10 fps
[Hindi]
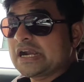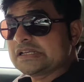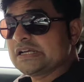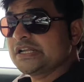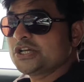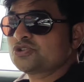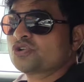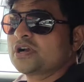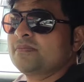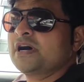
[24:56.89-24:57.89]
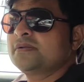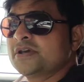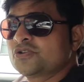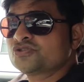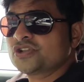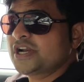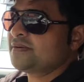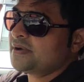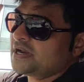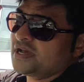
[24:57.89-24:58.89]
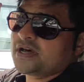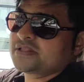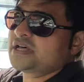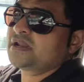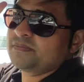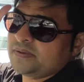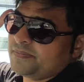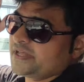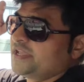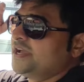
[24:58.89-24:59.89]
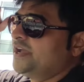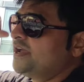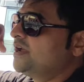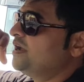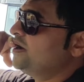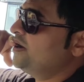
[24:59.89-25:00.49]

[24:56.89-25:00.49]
आठ हजार एक सौ का माल मेरे को साढ़े बारह हजार में पड़ गया है